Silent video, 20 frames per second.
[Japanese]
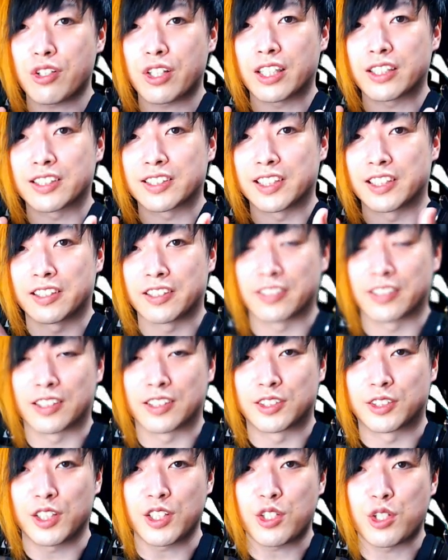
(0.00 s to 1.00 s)
たぜって方は
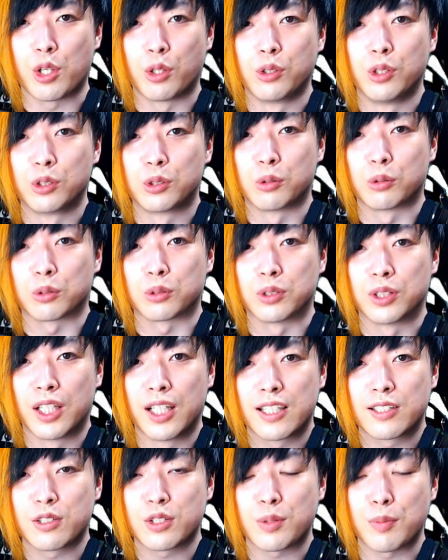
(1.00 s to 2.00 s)
ぜひチャンネル登録、
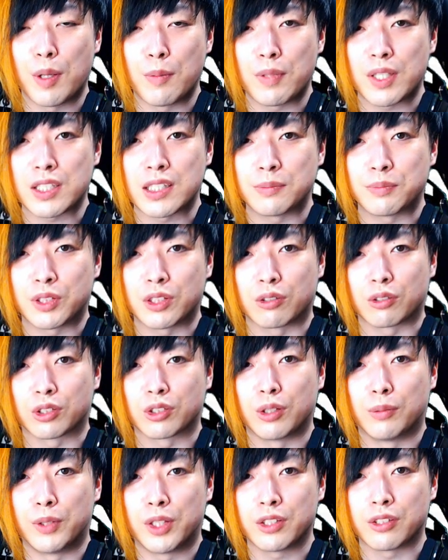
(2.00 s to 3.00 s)
そしてメンバーシップ登録
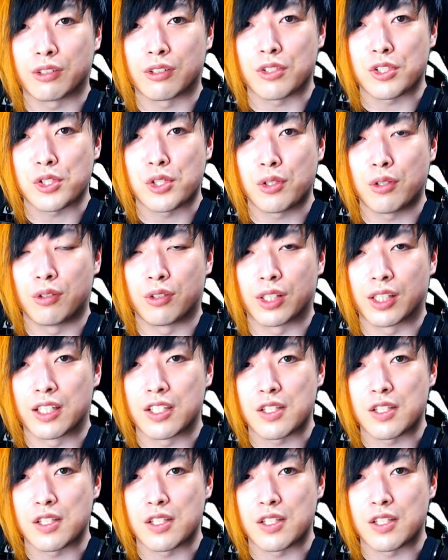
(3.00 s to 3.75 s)
等もよろしくお願い